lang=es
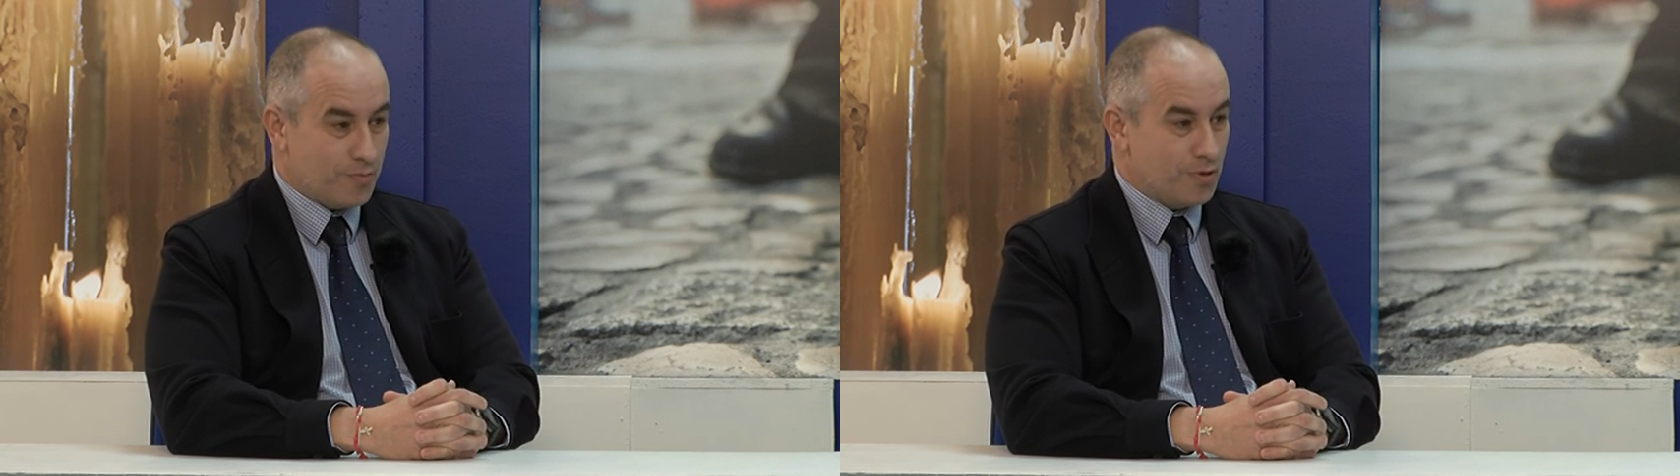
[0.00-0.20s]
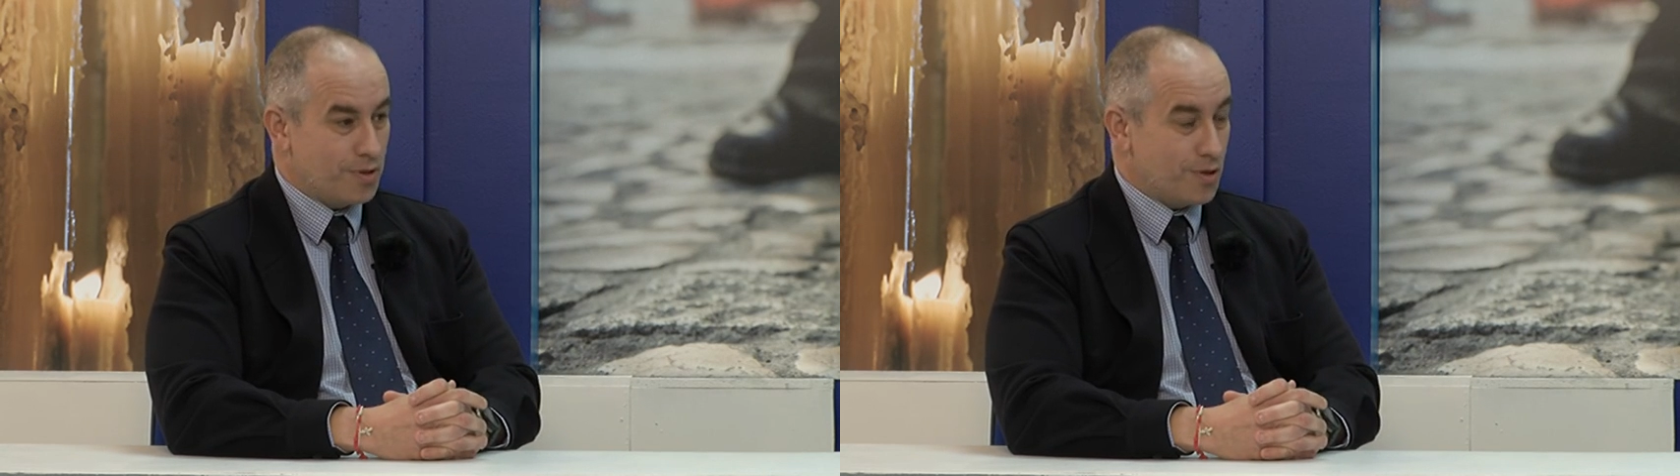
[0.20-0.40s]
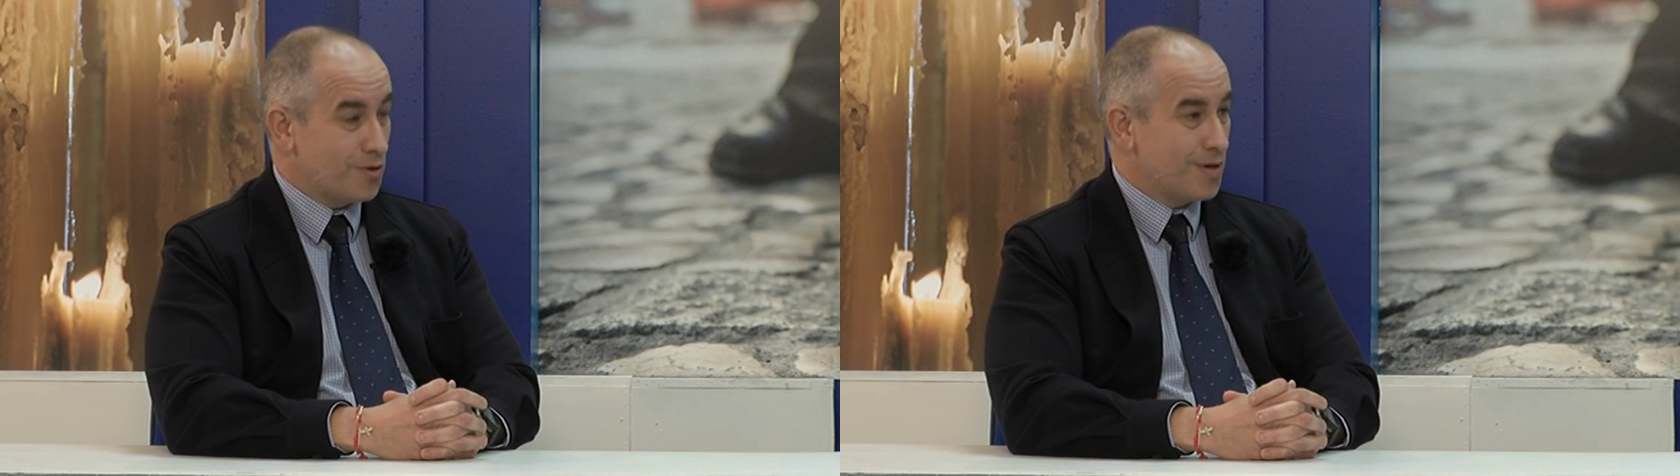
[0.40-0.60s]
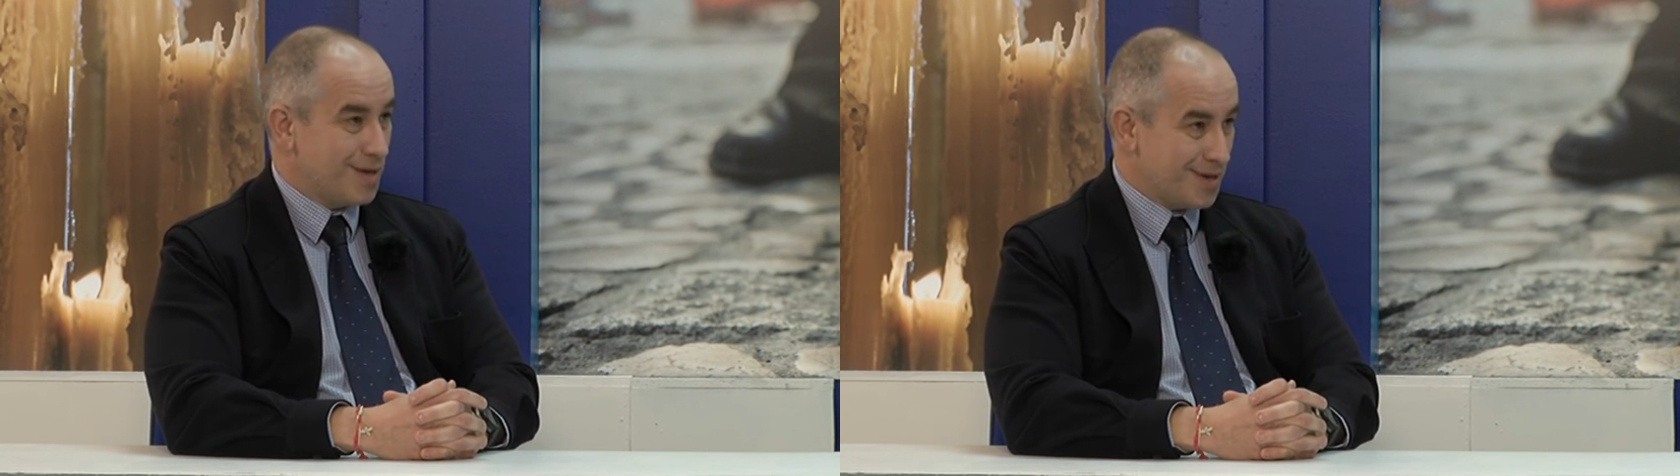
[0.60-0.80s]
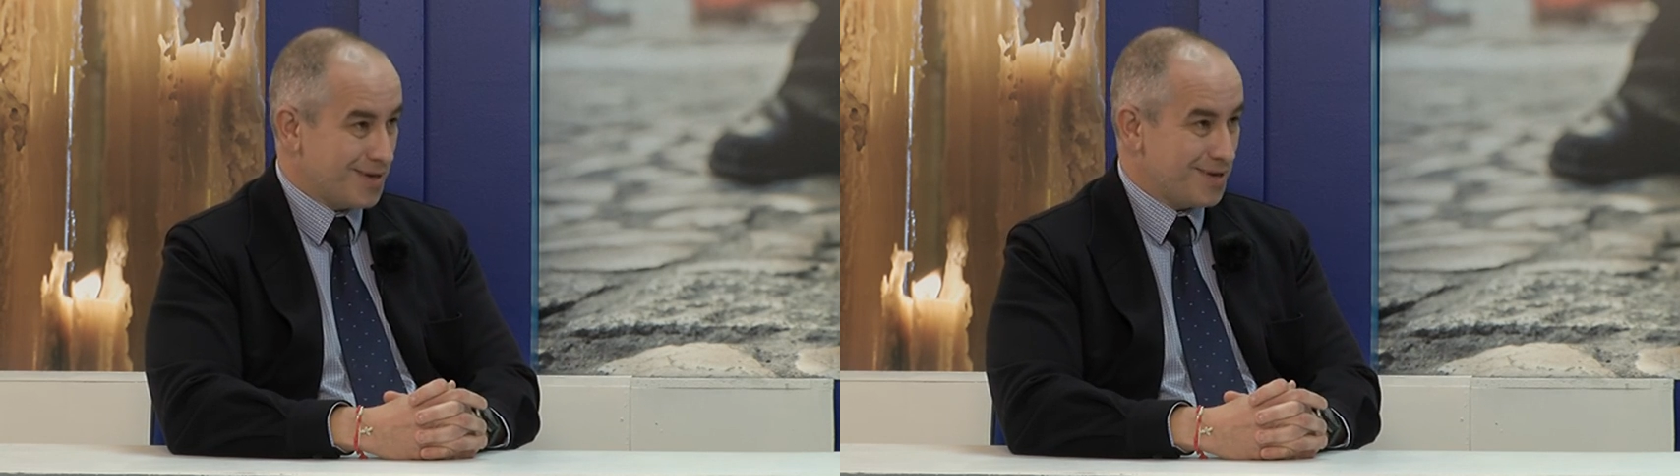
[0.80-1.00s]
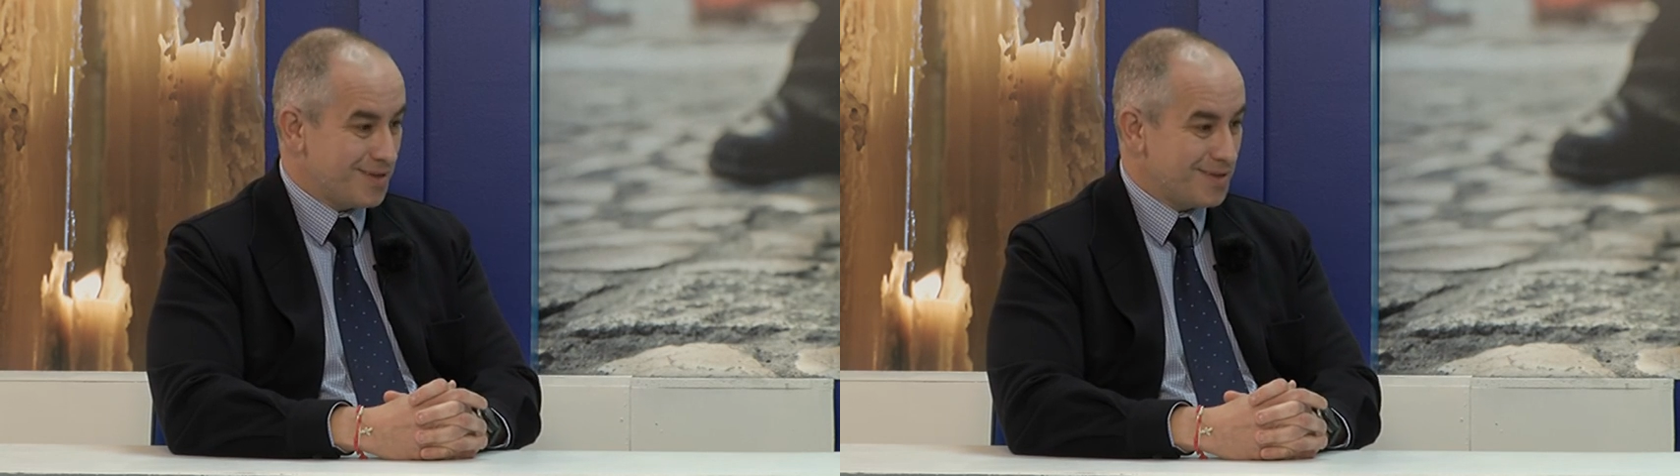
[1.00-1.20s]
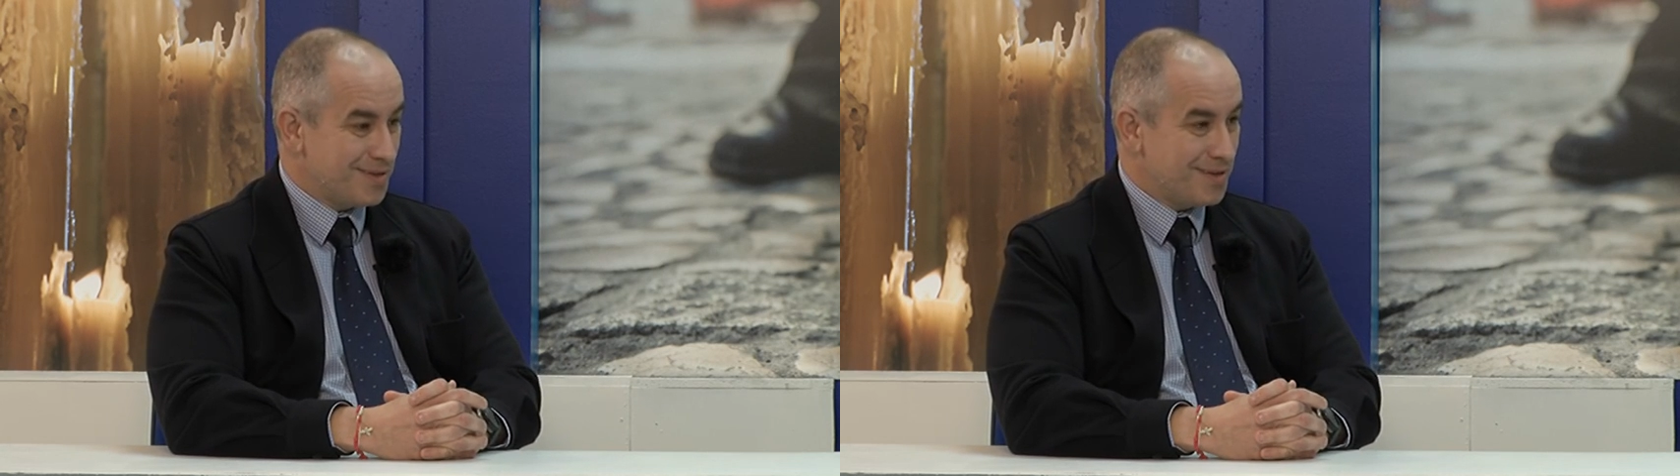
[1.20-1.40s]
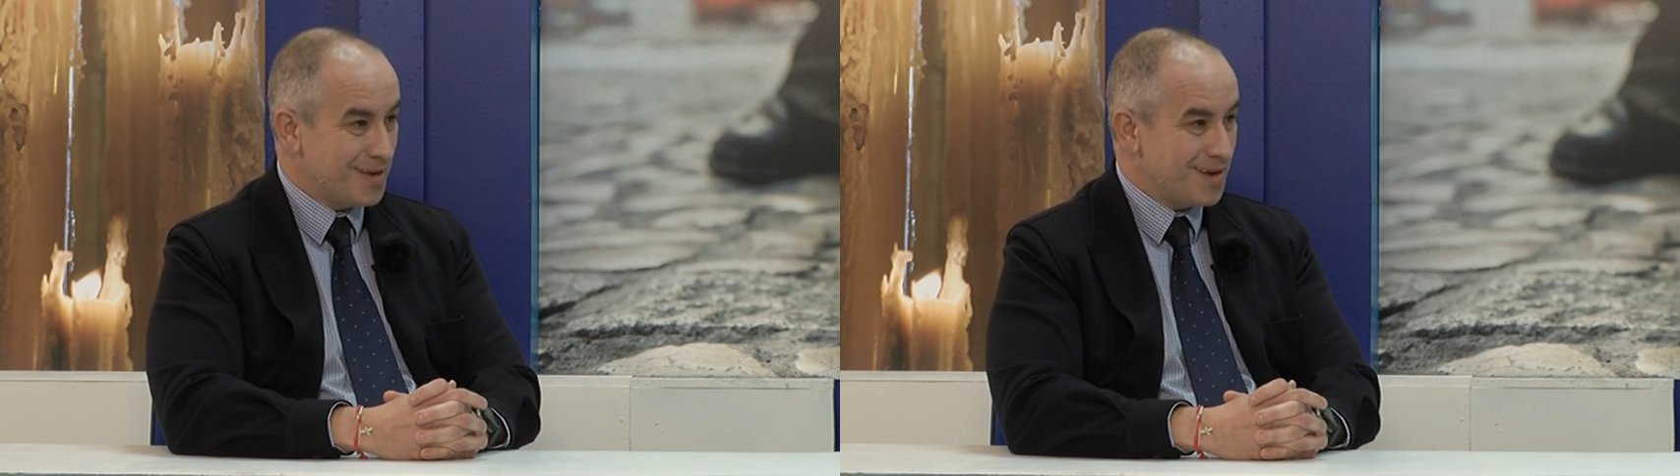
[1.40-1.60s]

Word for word: pues Dios quiera que en